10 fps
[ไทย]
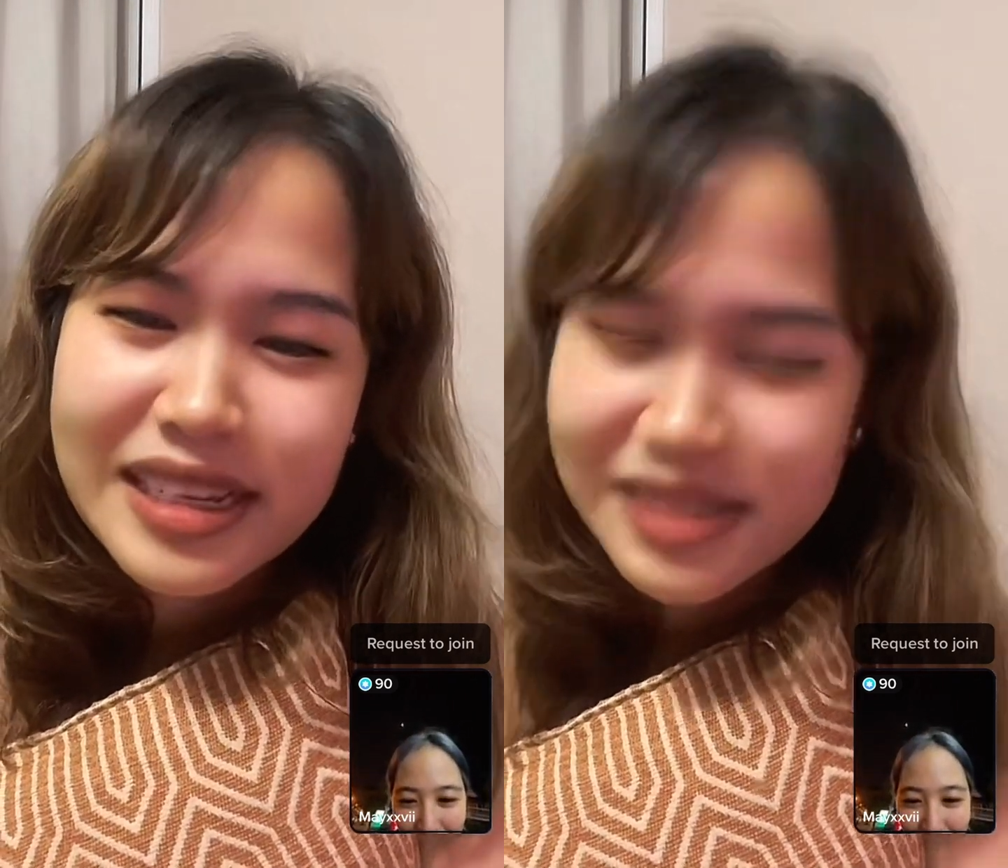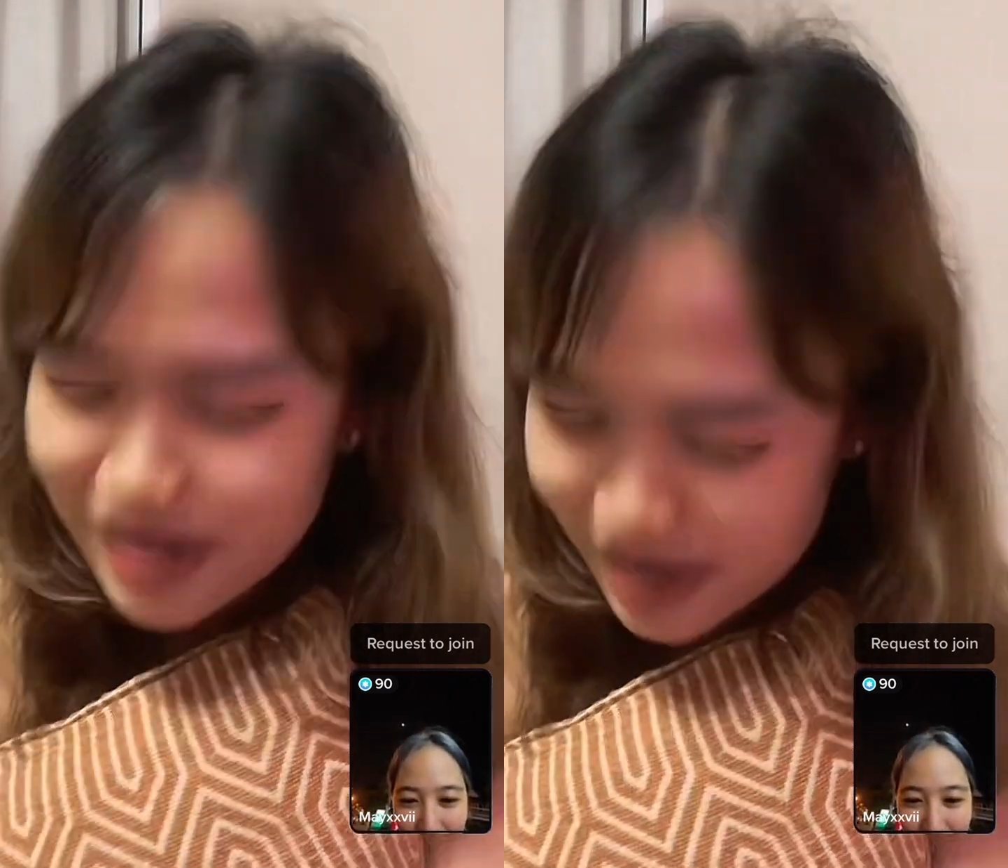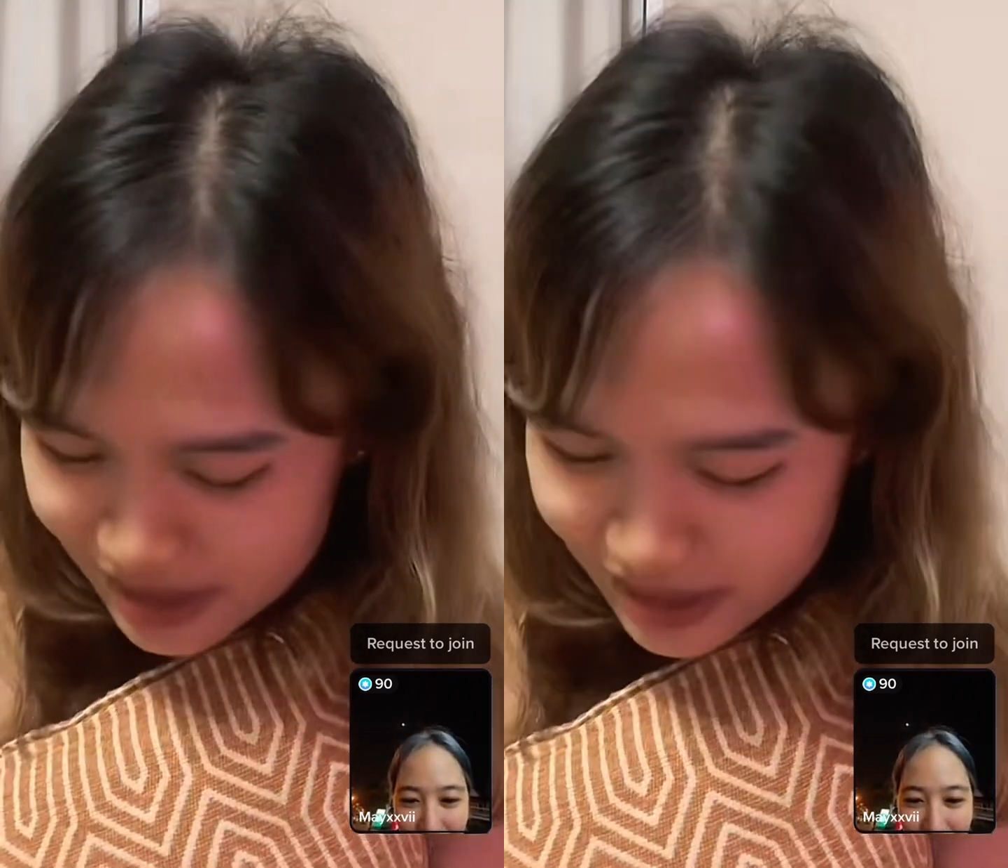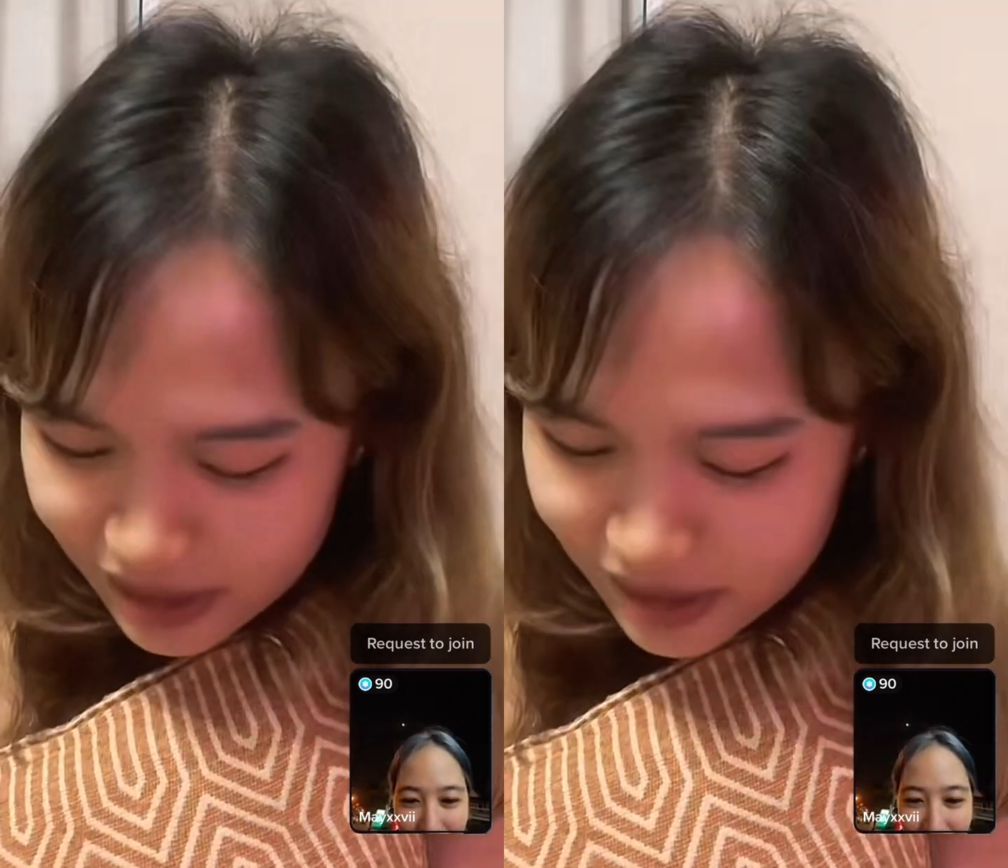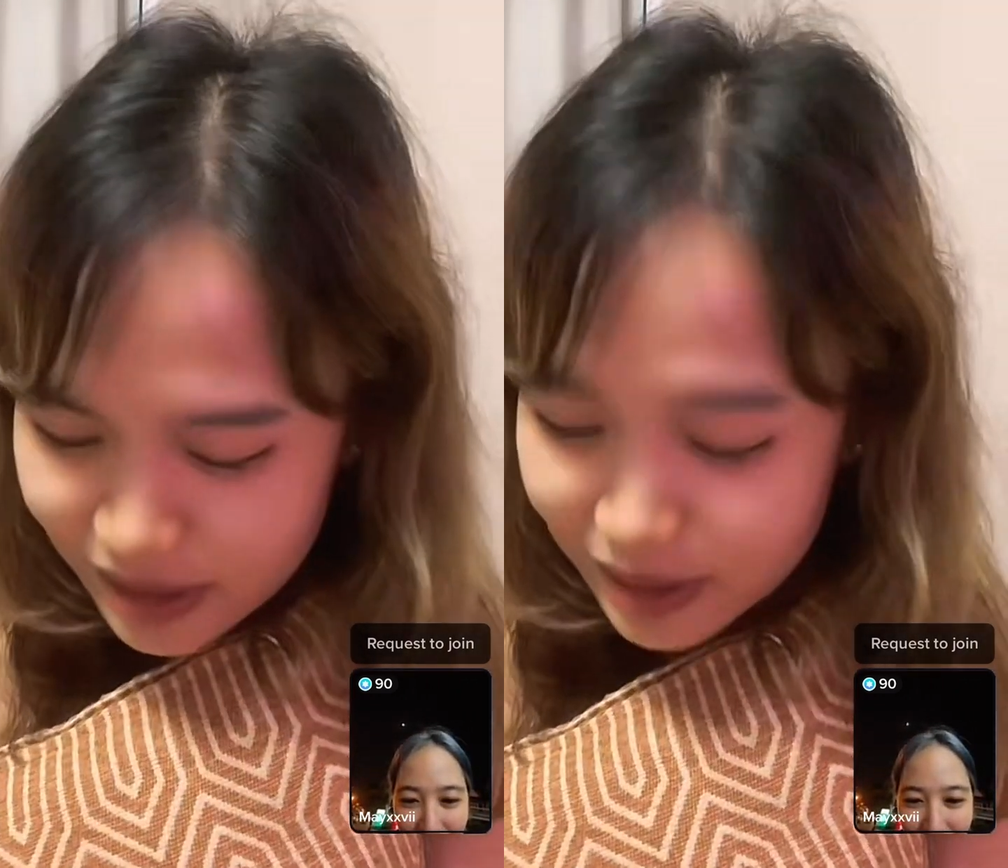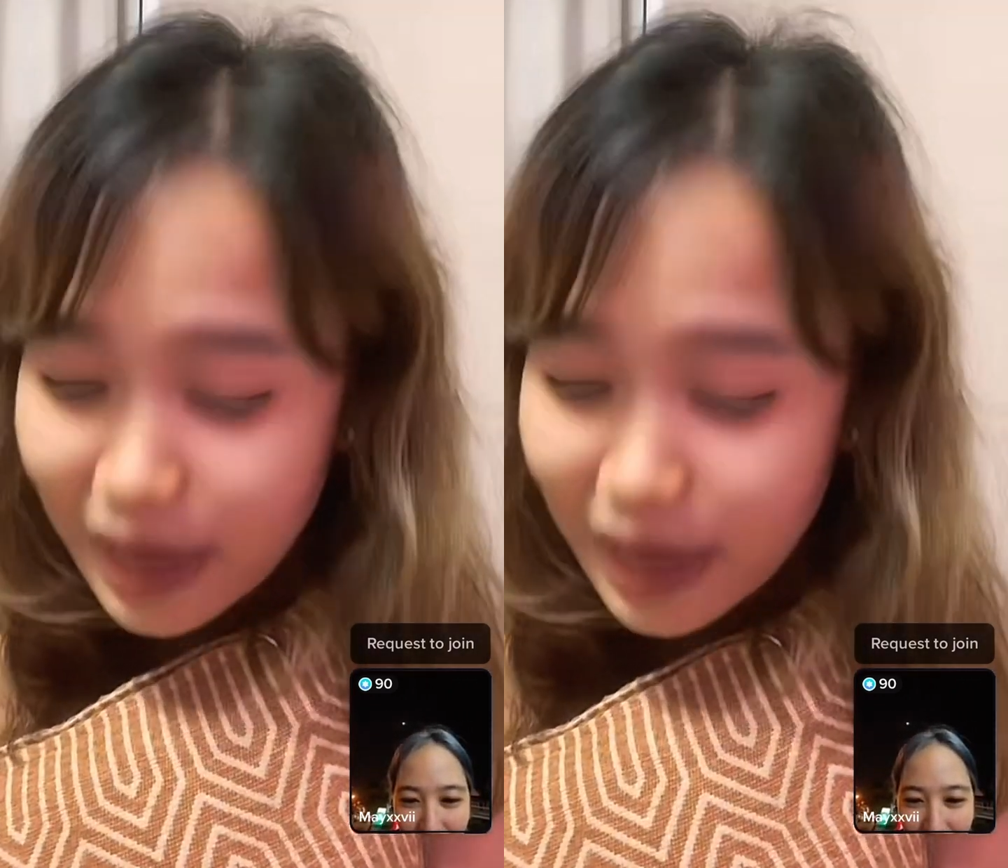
เชื่อจริงเคยถา